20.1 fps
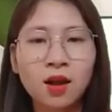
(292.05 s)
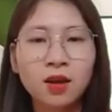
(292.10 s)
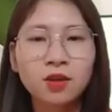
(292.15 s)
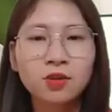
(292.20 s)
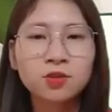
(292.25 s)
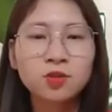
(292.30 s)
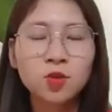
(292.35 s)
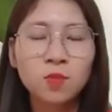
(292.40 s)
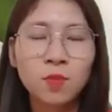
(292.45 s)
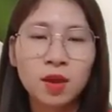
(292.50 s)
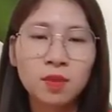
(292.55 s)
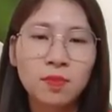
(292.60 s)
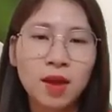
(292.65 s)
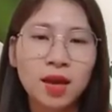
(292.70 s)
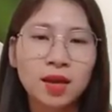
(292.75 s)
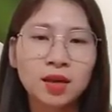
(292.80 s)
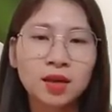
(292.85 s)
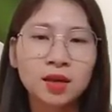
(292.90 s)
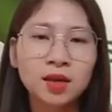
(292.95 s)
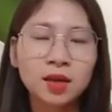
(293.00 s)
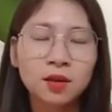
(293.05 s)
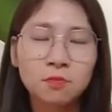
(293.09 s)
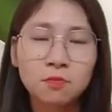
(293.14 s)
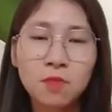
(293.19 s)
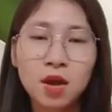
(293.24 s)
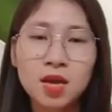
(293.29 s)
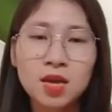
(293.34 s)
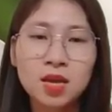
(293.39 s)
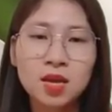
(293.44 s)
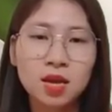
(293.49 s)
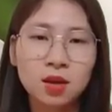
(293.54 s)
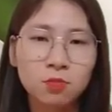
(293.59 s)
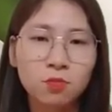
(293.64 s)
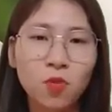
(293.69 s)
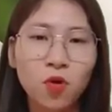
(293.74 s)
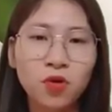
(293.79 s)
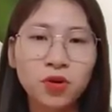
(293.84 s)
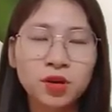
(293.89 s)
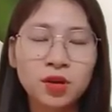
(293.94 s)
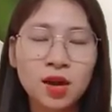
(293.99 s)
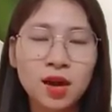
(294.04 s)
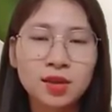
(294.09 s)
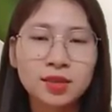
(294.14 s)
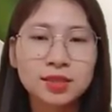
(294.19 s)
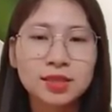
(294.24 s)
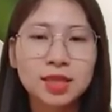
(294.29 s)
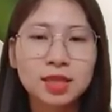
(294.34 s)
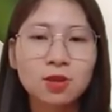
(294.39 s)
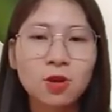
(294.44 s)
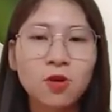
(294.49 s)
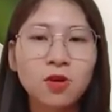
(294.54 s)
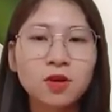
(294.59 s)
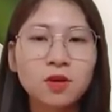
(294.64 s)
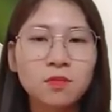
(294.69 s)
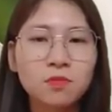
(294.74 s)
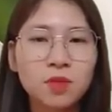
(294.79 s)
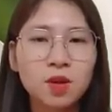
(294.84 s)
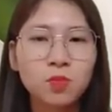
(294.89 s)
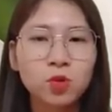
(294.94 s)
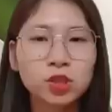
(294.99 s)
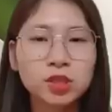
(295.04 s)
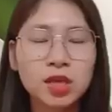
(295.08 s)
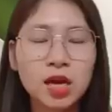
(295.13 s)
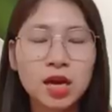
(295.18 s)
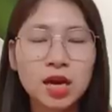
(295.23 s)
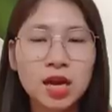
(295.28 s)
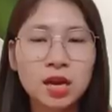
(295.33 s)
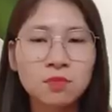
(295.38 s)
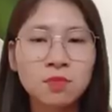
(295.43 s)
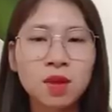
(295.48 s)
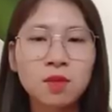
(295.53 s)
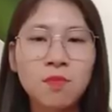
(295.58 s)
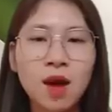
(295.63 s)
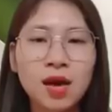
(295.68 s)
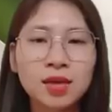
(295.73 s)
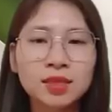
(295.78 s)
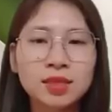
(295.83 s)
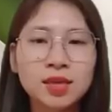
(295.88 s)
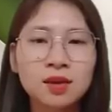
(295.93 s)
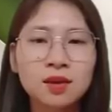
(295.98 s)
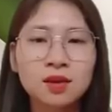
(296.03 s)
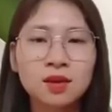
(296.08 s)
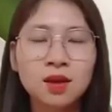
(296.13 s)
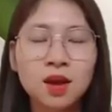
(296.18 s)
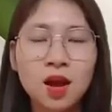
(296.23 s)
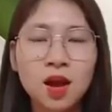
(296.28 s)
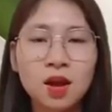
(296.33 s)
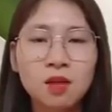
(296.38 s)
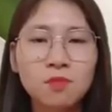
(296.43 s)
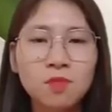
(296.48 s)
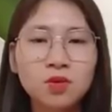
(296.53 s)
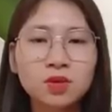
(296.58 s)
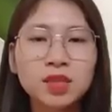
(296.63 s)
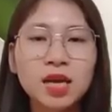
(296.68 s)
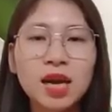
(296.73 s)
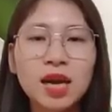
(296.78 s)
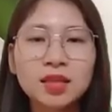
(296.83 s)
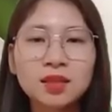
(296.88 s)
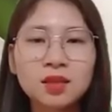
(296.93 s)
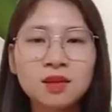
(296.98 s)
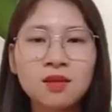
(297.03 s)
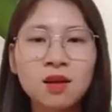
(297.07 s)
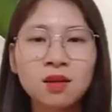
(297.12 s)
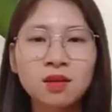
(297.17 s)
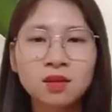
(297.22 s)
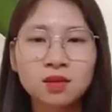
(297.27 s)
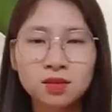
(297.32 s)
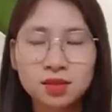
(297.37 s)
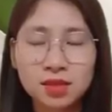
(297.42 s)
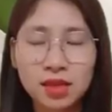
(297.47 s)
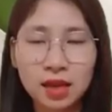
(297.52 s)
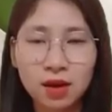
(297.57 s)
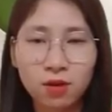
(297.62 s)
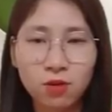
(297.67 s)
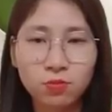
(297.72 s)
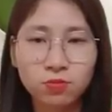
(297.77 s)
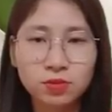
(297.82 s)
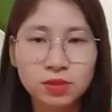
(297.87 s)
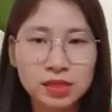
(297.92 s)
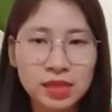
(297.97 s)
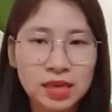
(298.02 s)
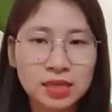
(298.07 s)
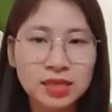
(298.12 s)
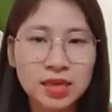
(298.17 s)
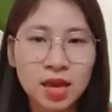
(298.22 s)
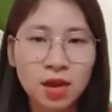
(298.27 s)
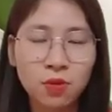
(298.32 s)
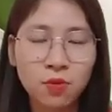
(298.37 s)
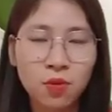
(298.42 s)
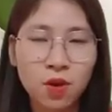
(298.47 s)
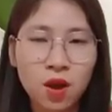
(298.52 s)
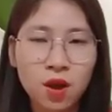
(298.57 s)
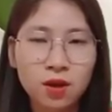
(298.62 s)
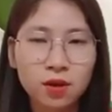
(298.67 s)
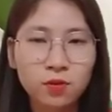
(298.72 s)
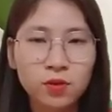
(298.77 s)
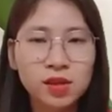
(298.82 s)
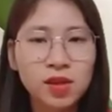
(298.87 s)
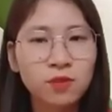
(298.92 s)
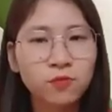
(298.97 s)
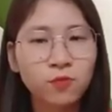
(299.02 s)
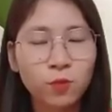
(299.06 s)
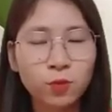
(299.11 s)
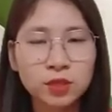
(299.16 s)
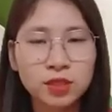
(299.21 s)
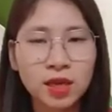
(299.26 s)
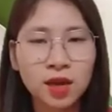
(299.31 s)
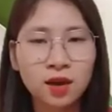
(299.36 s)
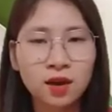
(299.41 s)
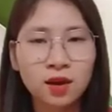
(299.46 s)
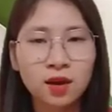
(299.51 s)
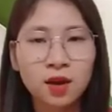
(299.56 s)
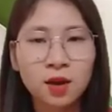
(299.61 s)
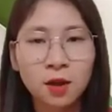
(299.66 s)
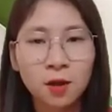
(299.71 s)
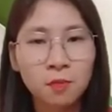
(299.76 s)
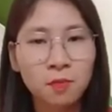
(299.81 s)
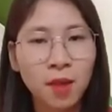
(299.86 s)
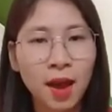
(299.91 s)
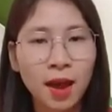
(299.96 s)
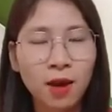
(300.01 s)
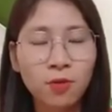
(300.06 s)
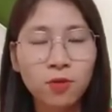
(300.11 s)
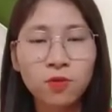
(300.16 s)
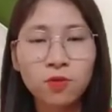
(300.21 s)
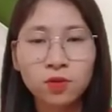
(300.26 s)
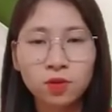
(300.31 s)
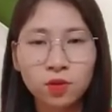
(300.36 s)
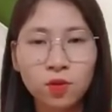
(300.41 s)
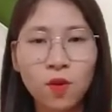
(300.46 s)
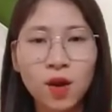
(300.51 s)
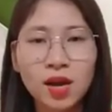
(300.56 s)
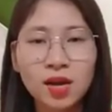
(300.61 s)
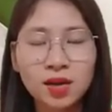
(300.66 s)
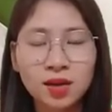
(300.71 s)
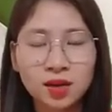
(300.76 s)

Con số may mắn 7, 4, Giờ tốt 11 giờ đến 13 giờ, màu sắc cát tường, xanh lục, xanh rêu, quý nhân phù trợ, Mão, Tuất,